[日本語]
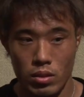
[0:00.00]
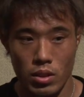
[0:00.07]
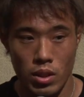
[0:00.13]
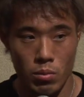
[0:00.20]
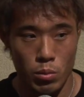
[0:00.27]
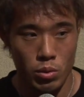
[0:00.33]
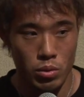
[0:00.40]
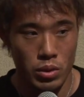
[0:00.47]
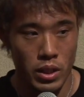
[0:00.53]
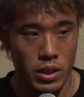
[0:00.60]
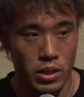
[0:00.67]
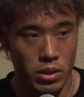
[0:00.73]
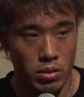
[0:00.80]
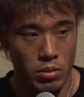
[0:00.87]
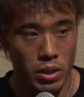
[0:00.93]
やもうない
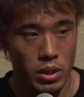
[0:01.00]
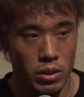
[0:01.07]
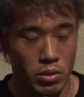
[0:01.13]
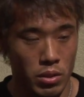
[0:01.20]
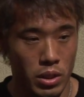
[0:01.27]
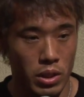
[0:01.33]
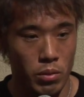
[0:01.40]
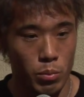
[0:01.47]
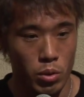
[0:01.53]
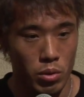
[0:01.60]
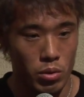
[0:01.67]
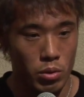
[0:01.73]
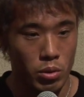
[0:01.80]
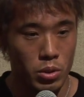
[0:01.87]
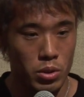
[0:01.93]
です受けた時にも
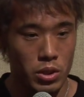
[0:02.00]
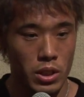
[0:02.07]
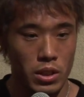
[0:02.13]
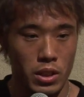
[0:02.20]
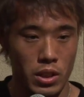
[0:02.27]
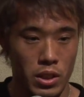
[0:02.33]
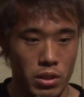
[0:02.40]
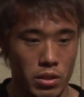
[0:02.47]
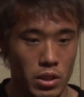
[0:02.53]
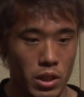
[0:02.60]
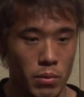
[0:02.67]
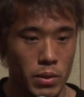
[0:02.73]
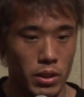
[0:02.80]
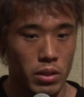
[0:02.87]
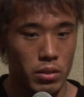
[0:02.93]
う十三でやるって
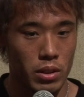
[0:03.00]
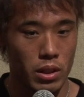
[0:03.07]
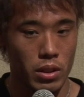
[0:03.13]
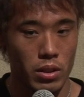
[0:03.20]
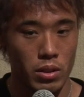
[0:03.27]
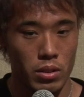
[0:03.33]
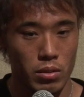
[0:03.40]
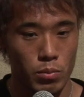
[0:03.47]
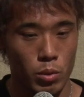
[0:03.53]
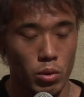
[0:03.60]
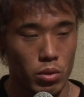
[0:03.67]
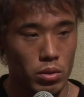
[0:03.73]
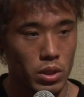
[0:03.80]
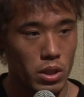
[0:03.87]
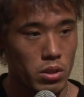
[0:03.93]
決めたので
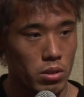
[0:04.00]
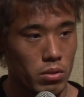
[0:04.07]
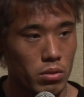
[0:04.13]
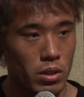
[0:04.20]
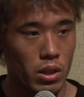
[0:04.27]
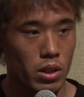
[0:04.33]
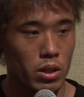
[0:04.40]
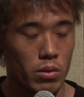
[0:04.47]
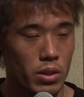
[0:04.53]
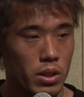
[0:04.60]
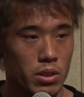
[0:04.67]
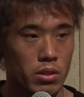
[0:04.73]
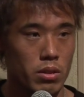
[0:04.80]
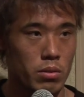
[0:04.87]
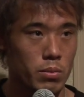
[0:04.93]
もう体重をなんか言い訳
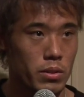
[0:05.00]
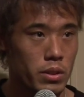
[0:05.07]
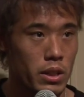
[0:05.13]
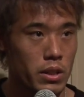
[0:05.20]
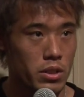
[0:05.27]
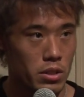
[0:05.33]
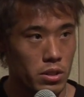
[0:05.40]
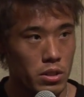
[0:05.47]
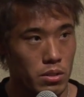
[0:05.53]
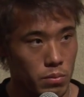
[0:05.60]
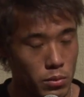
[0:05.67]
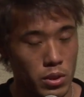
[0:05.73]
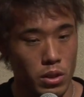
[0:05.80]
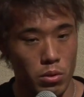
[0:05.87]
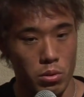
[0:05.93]
するつもりないし
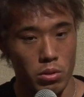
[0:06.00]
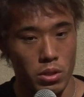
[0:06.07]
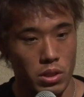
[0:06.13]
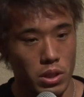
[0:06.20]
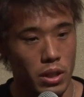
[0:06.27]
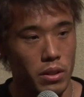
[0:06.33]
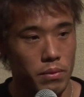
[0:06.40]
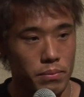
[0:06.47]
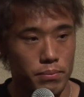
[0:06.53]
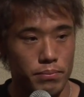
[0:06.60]
絶好調ですはい